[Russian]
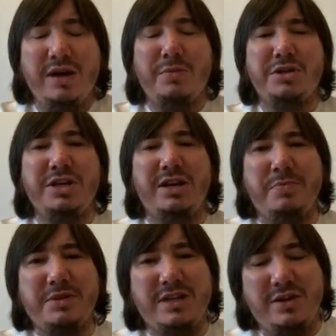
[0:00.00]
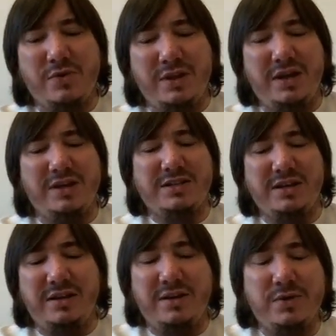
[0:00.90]
Обращение к посланнику Аллаха,
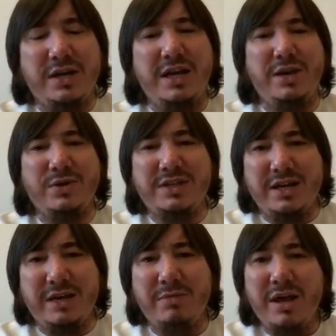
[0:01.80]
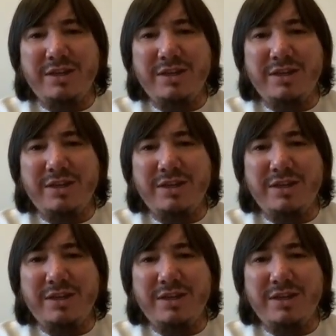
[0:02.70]
саллаллаху алейхи вассалям.